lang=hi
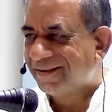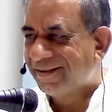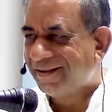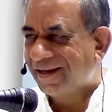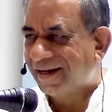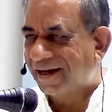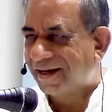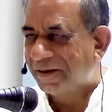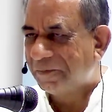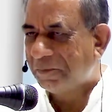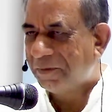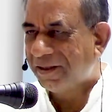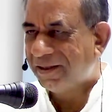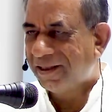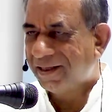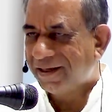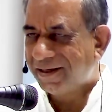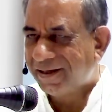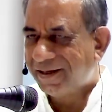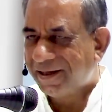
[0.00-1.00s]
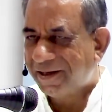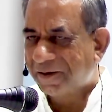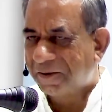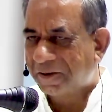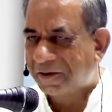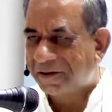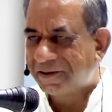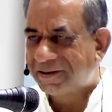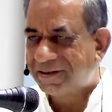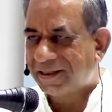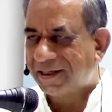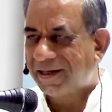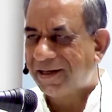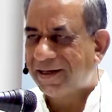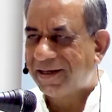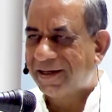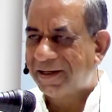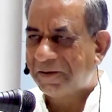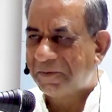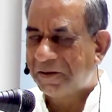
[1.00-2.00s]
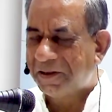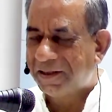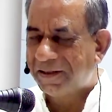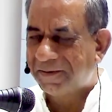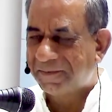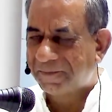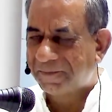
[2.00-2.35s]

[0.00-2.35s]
ध्यान भी देंगे और चलेंगे भी